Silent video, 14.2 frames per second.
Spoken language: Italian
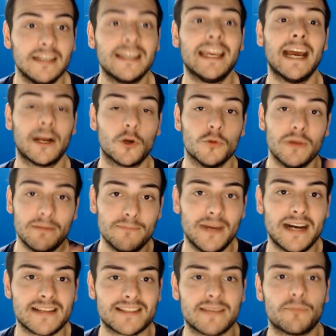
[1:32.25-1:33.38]
che ha come
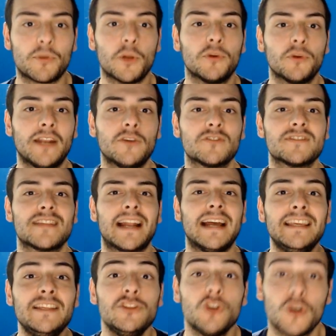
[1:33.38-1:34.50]
base proprio la nostra
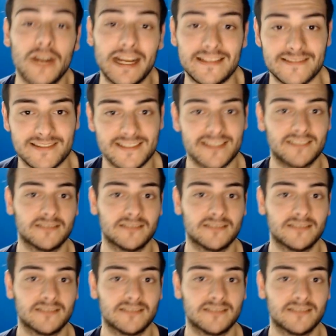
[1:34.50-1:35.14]
ignoranza.